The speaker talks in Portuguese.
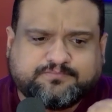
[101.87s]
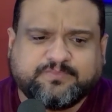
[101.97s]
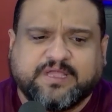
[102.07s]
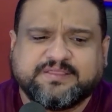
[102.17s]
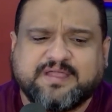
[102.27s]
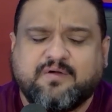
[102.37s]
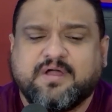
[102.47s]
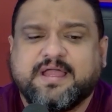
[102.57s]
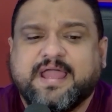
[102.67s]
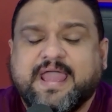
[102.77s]
Então,
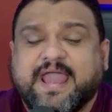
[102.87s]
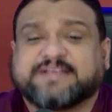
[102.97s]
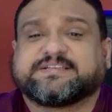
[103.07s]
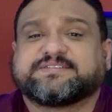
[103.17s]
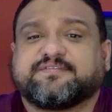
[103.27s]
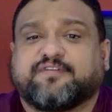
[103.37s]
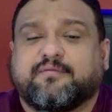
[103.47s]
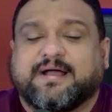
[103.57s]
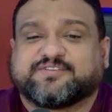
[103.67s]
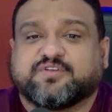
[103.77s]
essas
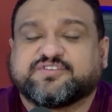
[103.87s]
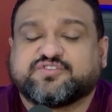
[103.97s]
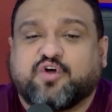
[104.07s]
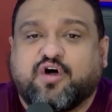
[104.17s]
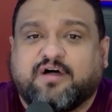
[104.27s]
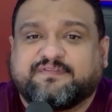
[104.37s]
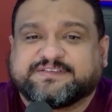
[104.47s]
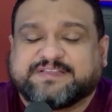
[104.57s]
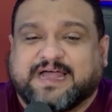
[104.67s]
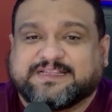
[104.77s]
informações novas
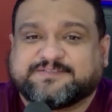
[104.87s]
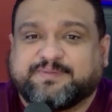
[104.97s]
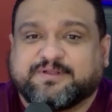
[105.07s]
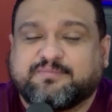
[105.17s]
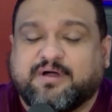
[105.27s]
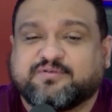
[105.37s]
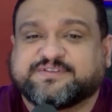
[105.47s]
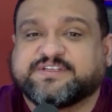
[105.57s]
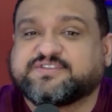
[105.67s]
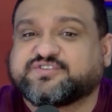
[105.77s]
dadas pelo Mauro
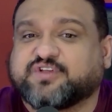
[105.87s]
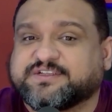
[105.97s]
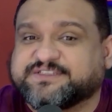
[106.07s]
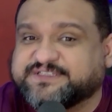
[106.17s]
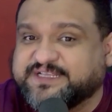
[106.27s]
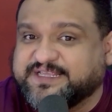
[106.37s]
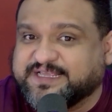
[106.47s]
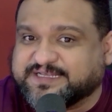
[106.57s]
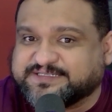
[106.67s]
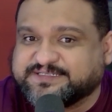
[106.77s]
Cid
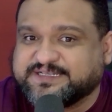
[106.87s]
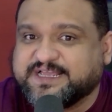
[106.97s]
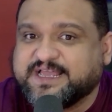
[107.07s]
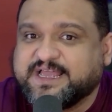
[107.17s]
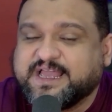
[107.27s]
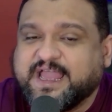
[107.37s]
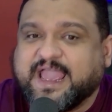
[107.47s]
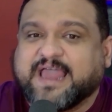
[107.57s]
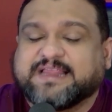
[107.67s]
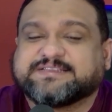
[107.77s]
sozinhas,
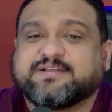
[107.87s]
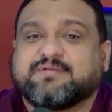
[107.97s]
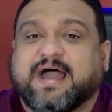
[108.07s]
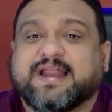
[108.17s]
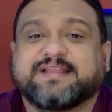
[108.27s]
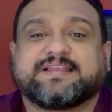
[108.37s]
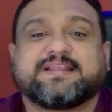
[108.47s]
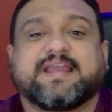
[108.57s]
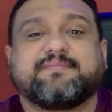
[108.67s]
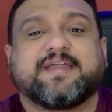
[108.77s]
elas não garantem
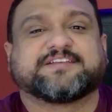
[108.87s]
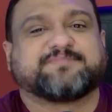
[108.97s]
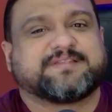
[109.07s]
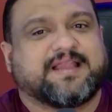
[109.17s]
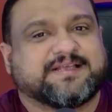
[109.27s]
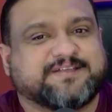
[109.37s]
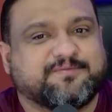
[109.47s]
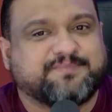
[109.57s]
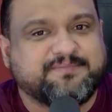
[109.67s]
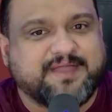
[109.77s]
nem mesmo a
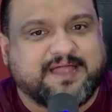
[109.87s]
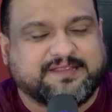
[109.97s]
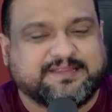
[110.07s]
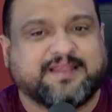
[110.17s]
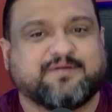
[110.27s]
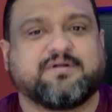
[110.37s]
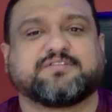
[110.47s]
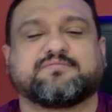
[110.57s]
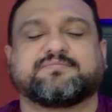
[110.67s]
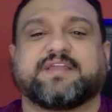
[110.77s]
delação premiada dela,
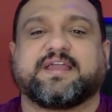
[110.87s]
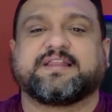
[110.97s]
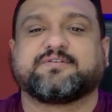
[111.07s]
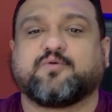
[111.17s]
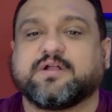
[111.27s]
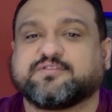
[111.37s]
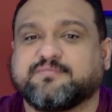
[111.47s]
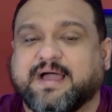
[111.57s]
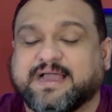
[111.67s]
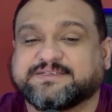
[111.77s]
quanto, dele, quanto
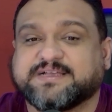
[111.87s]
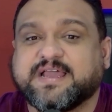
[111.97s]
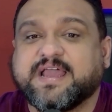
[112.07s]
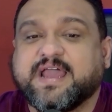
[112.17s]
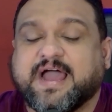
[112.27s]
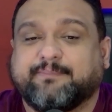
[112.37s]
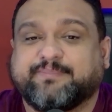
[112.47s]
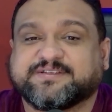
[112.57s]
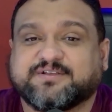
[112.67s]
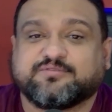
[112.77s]
mais a
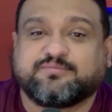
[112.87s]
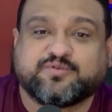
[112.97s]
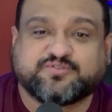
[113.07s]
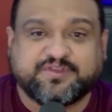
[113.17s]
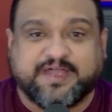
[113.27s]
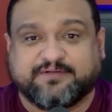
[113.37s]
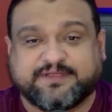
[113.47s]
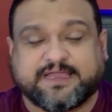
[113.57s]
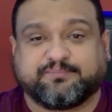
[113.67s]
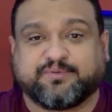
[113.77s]
prisão do Bolsonaro. O
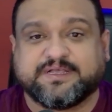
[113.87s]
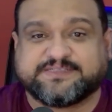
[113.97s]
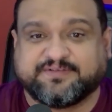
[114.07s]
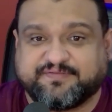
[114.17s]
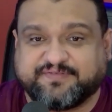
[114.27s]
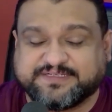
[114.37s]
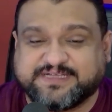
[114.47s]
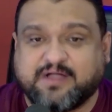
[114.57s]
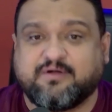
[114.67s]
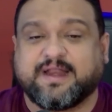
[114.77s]
que, que a polícia vai
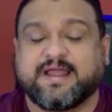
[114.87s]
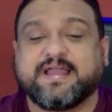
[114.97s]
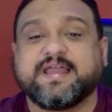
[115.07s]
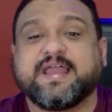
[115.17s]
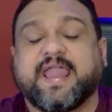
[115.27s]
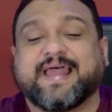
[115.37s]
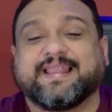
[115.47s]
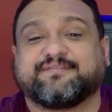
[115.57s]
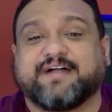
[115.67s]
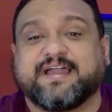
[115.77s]
fazer agora?
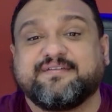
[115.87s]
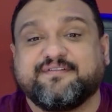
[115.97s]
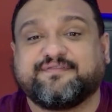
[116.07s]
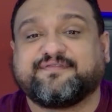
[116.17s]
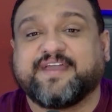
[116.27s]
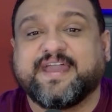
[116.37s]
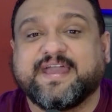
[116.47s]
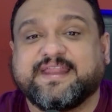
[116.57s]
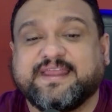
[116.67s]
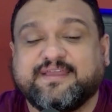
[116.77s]
Ela vai
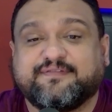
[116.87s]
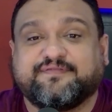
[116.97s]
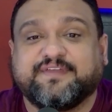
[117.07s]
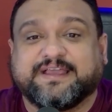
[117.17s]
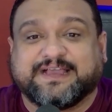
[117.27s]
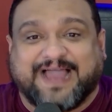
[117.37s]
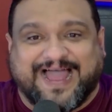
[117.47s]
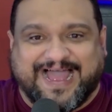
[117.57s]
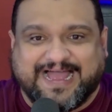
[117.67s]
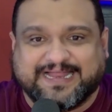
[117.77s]

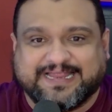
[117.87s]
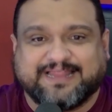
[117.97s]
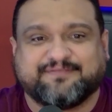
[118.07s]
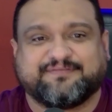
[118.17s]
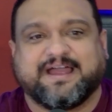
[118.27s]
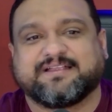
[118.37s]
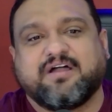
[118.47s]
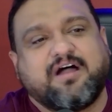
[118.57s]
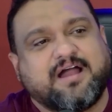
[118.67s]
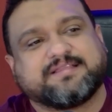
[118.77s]
verificar. Ela vai,
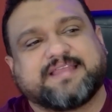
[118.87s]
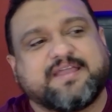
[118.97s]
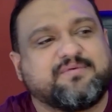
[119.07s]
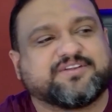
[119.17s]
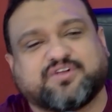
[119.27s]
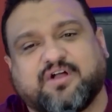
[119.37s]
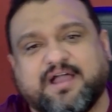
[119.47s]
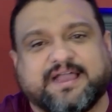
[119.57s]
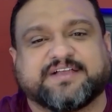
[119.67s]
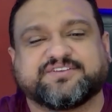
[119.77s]
olha, tem uma
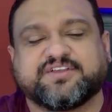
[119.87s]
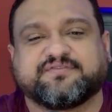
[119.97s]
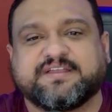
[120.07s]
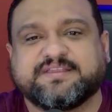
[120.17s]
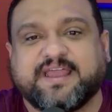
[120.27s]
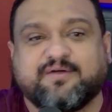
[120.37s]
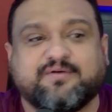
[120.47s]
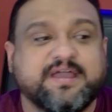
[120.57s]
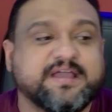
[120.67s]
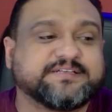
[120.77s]
joia que a gente vendeu,
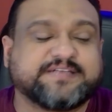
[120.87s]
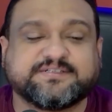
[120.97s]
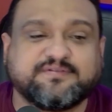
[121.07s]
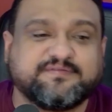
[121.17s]
vocês não